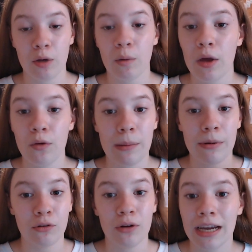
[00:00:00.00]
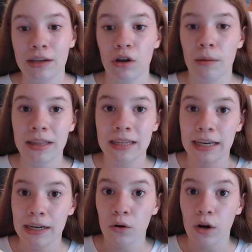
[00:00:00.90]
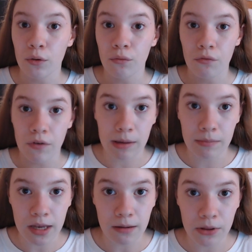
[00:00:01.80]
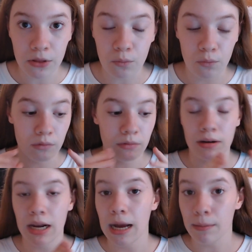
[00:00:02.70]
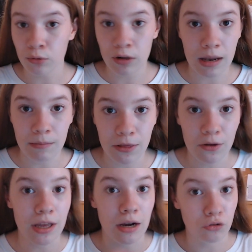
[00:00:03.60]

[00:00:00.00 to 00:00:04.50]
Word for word: Igual hay una persona que solamente quiere coger un frame del vídeo, una captura del vídeo y ya lo